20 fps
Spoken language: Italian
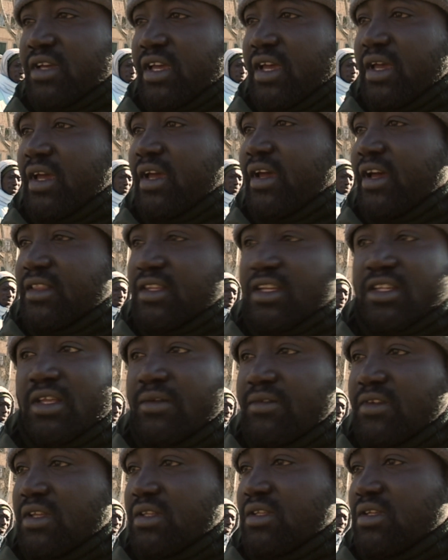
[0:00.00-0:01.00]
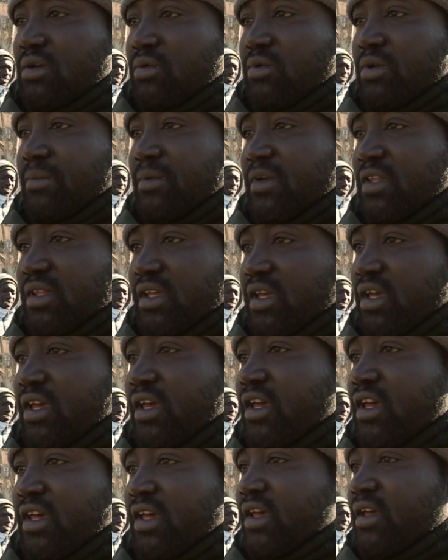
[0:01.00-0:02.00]
che andate via di qui
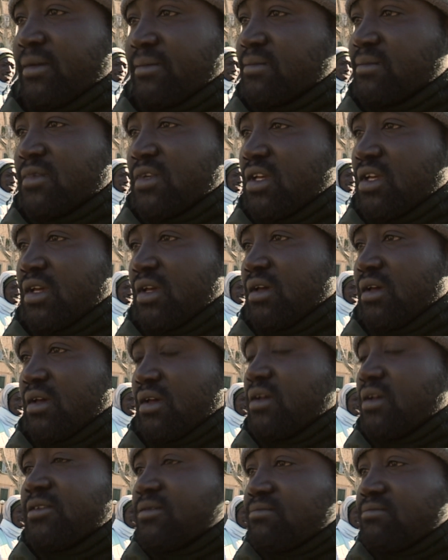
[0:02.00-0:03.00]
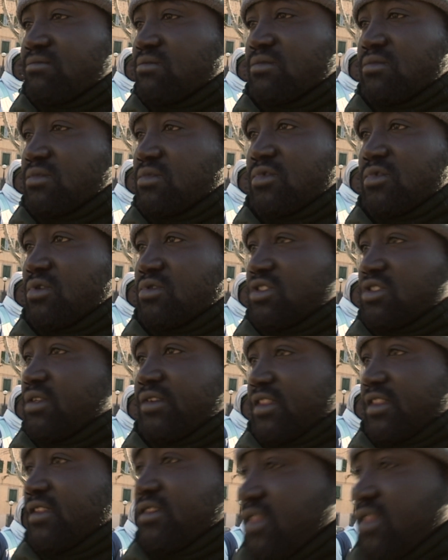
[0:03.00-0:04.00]
perché non ci
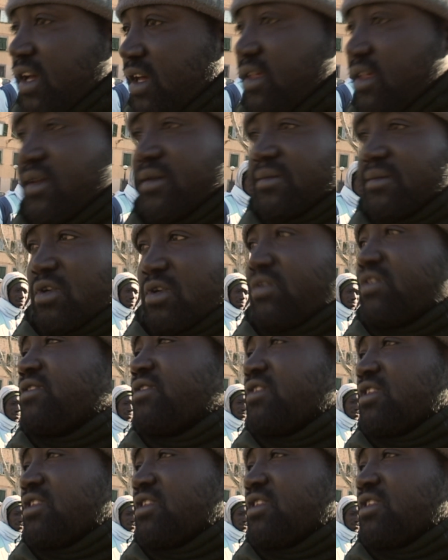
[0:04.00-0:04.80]
deve stare. Tutte queste